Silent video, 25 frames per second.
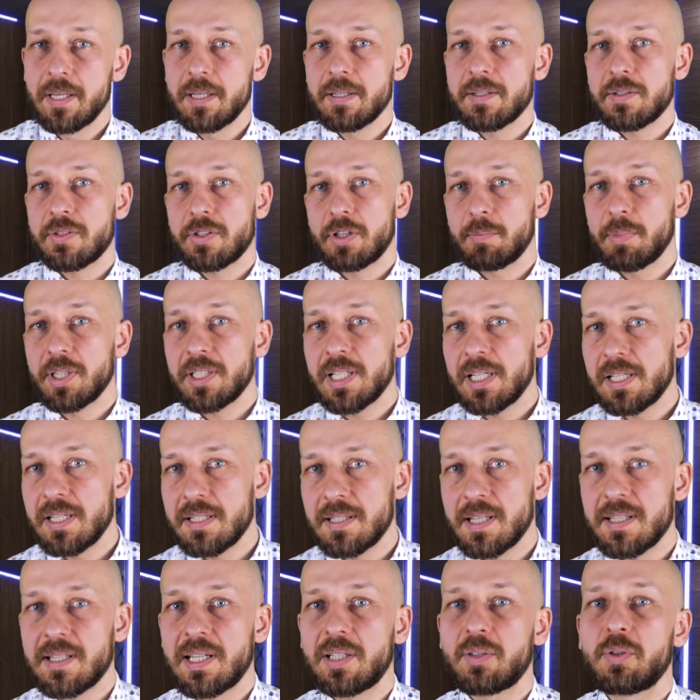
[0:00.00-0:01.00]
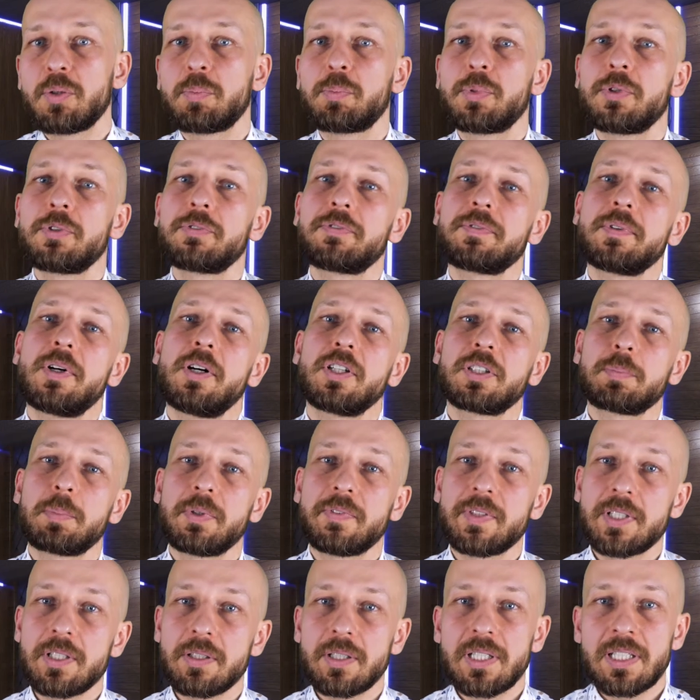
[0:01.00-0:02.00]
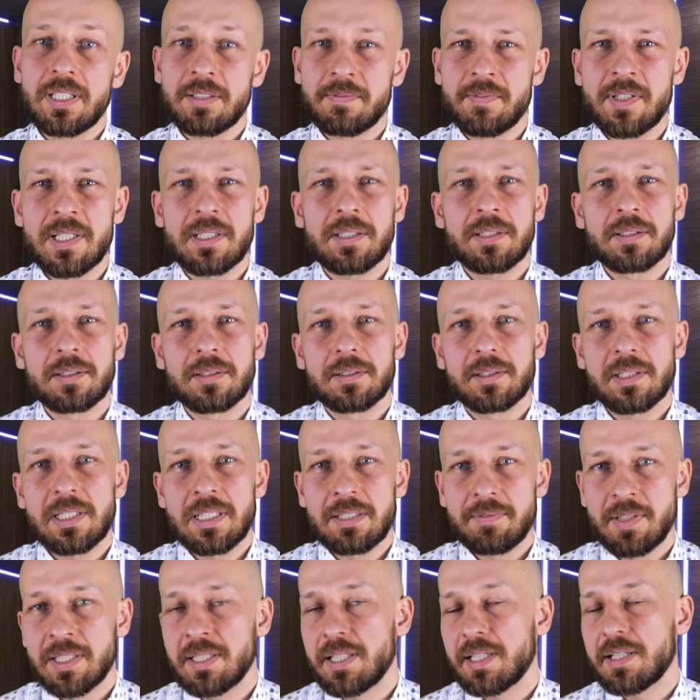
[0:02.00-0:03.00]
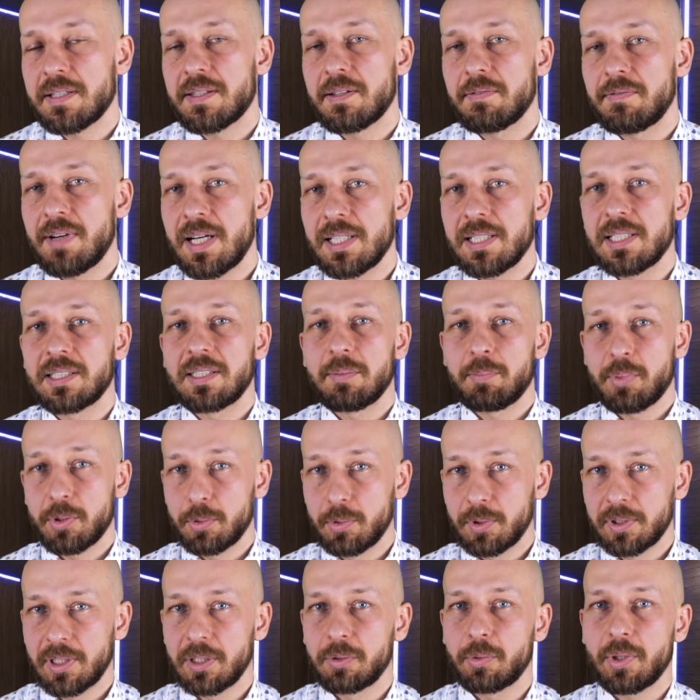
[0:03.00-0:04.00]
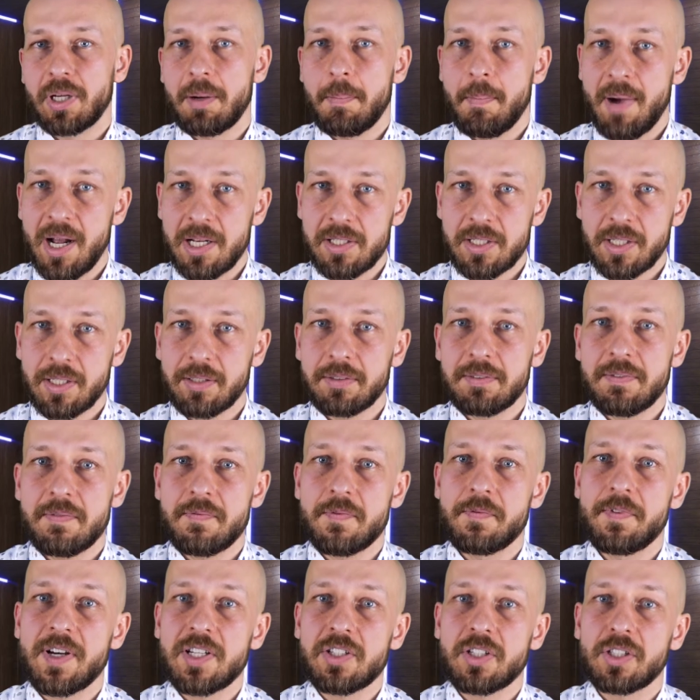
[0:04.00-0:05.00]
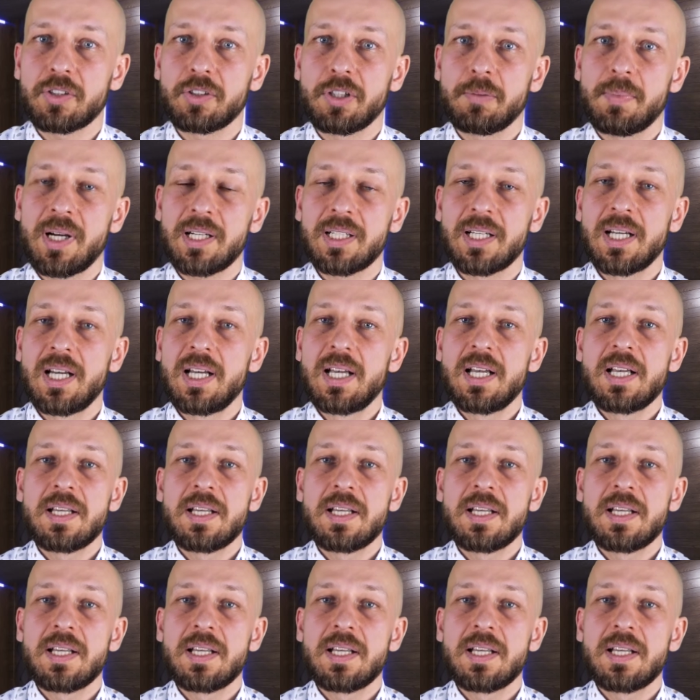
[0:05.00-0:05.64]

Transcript: Zrobiona lista zakupów, odpowiednio inwe, y, inwentaryzowane te produkty, które macie w Waszych domach,